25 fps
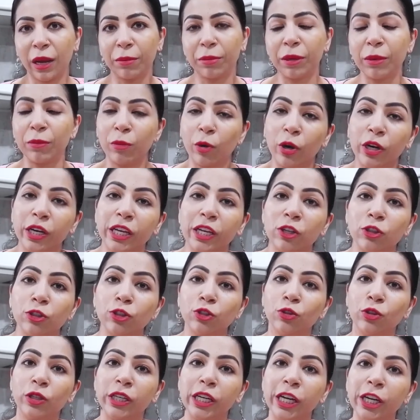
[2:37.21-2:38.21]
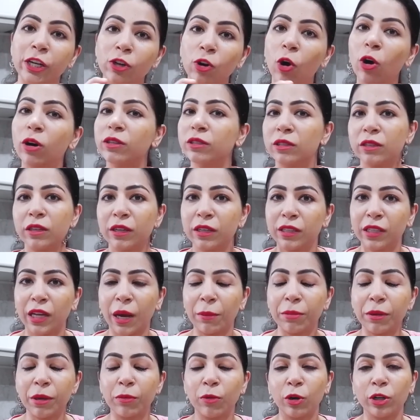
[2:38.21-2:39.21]
आपके बॉडी को जो डिटॉक्स करता
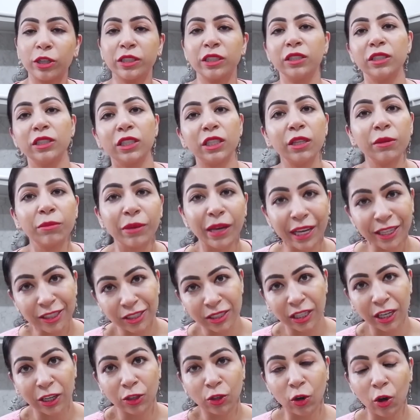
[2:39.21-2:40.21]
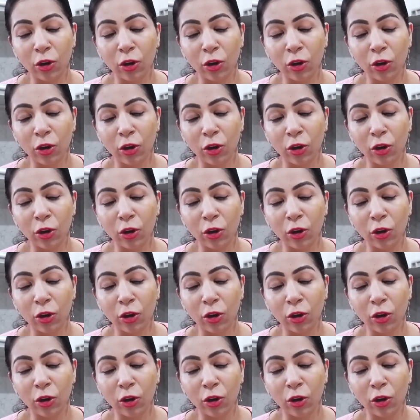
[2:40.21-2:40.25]
है आपके बॉडी से जितने भी एक्स्ट्रा